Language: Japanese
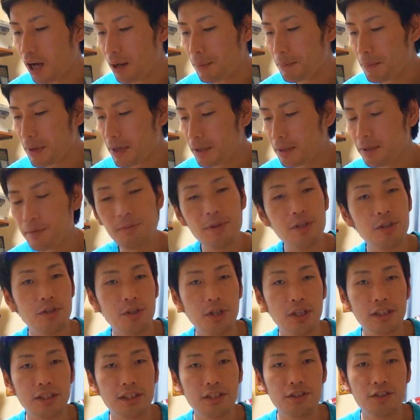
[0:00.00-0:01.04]
あんまレビュー
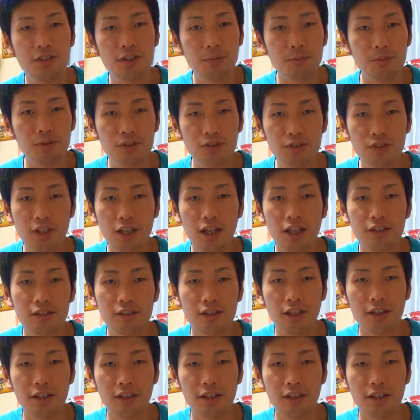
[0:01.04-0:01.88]
やってる人も少なかっ